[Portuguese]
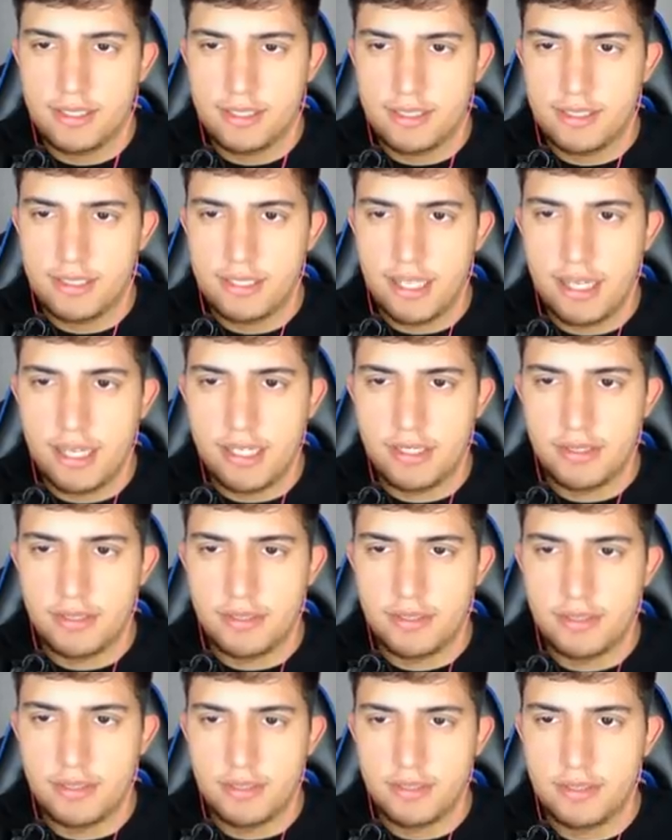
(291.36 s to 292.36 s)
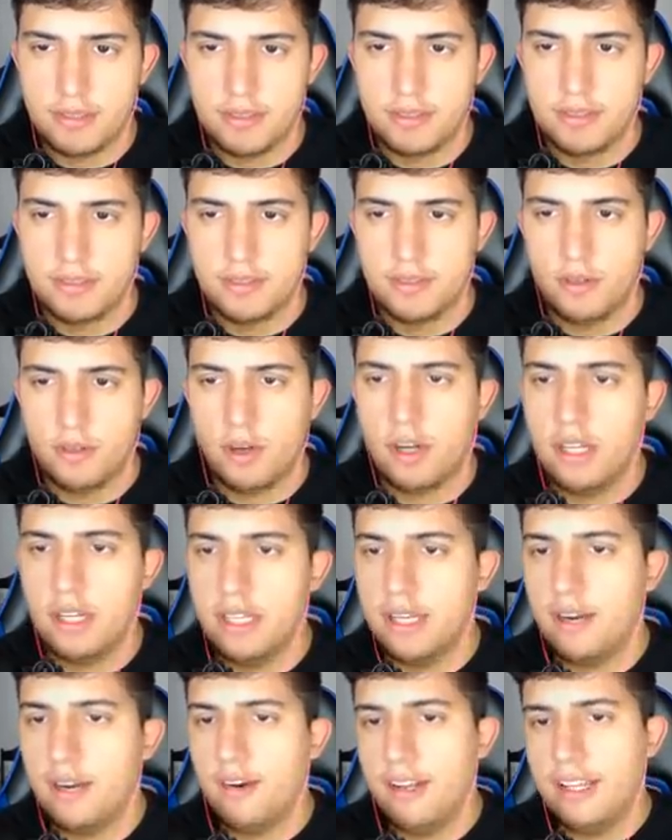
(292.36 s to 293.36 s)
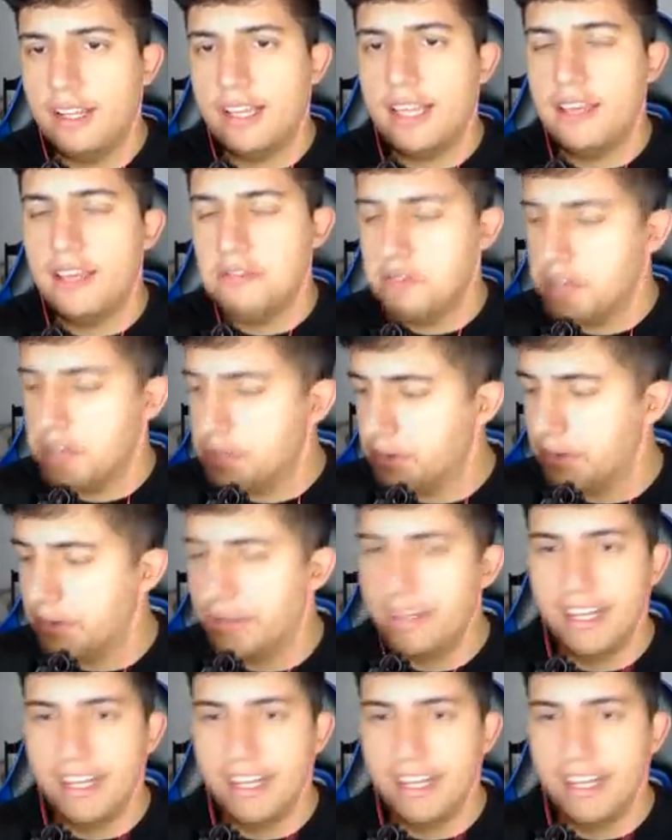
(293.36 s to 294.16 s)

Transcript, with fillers: Sério. Olha, olha quem veio.